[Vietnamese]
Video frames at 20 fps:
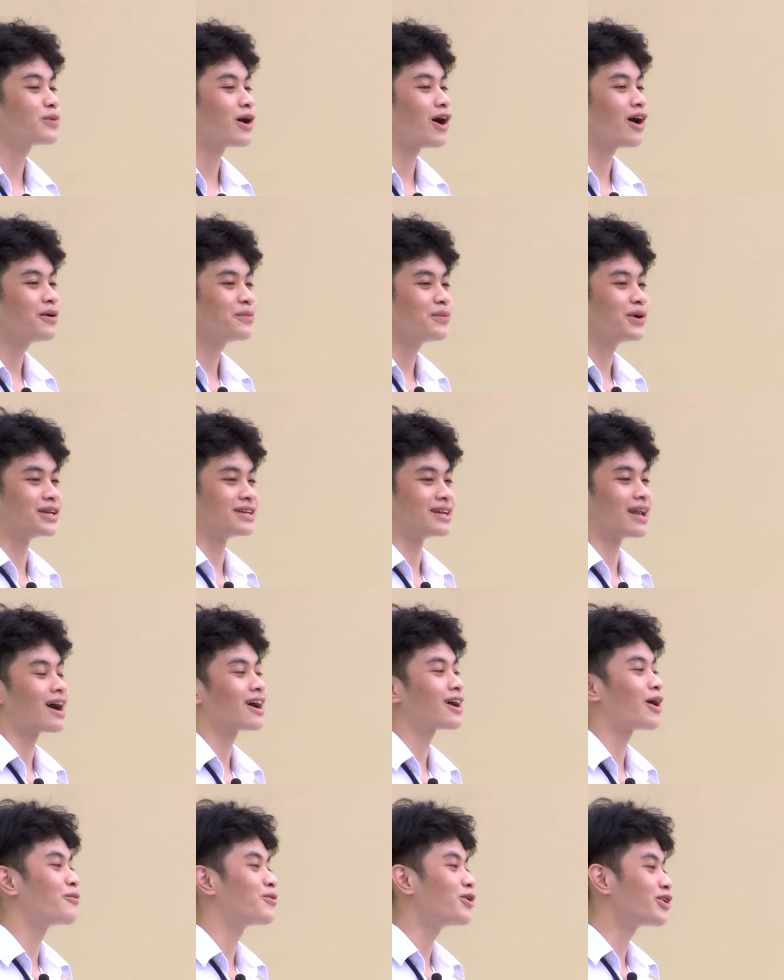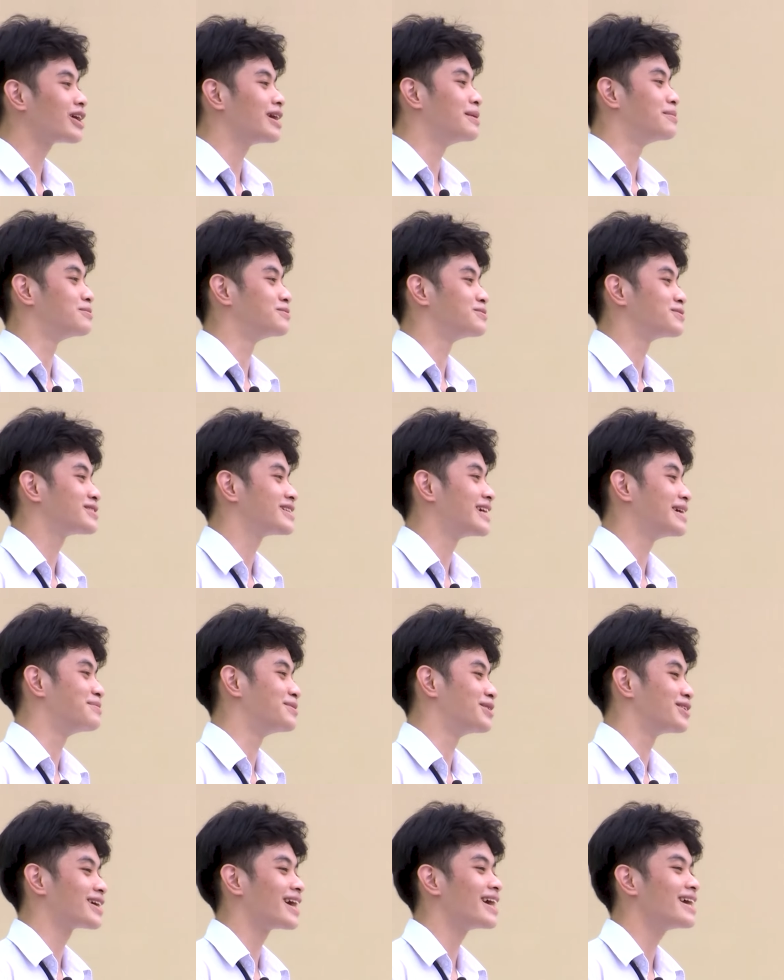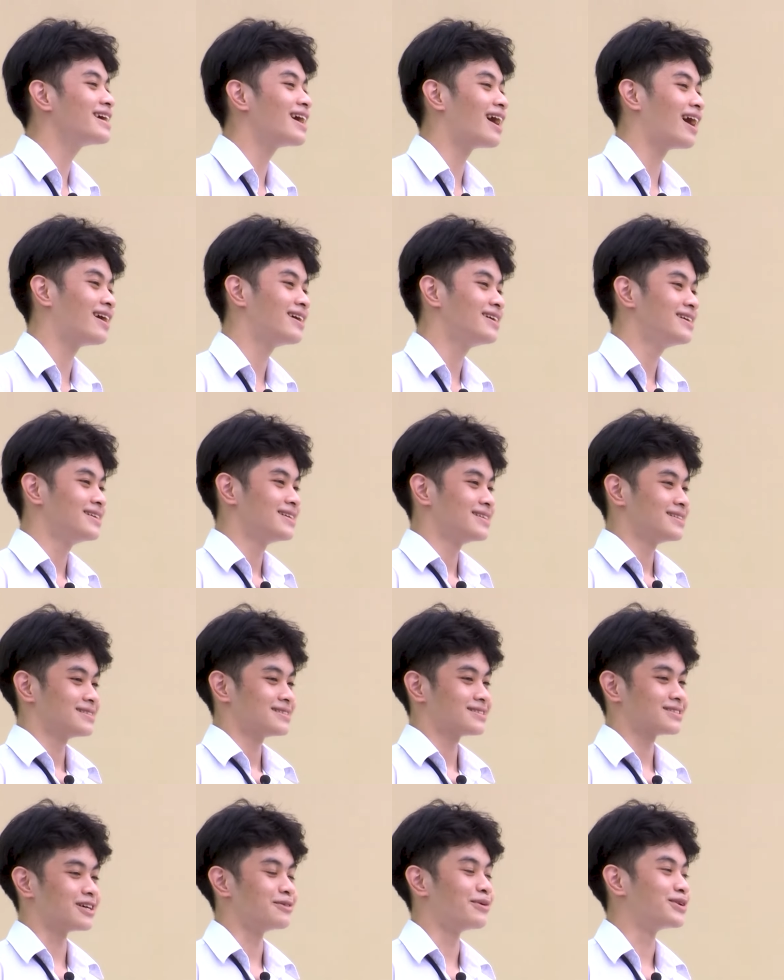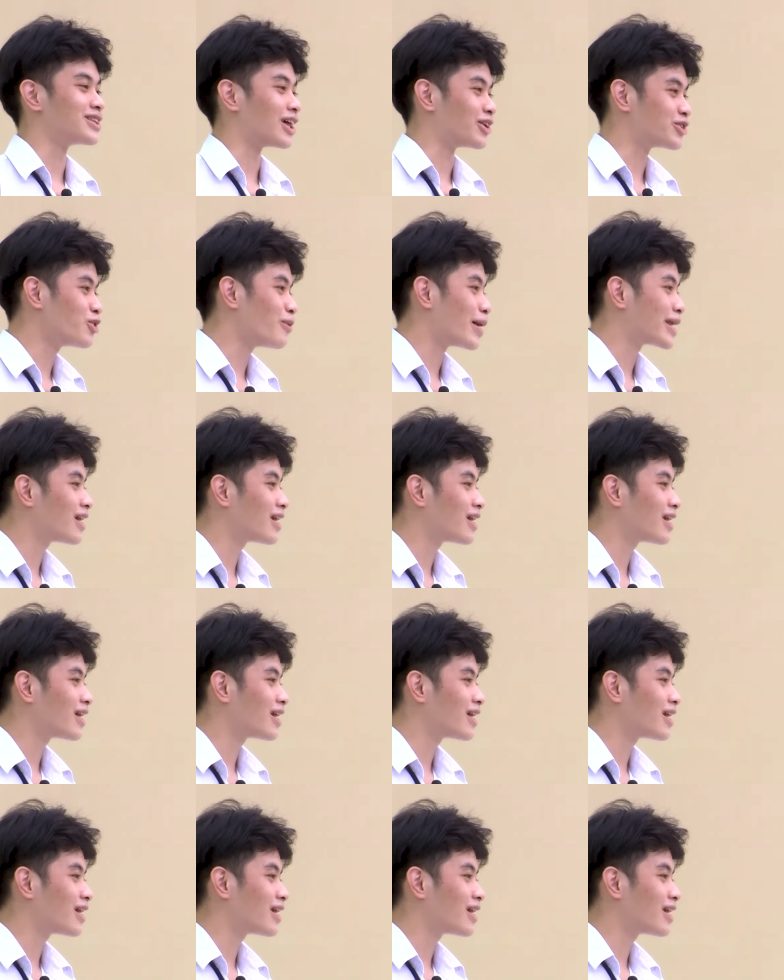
đó mình đã không có kìm kìm được cái uh, sự bình tĩnh của bản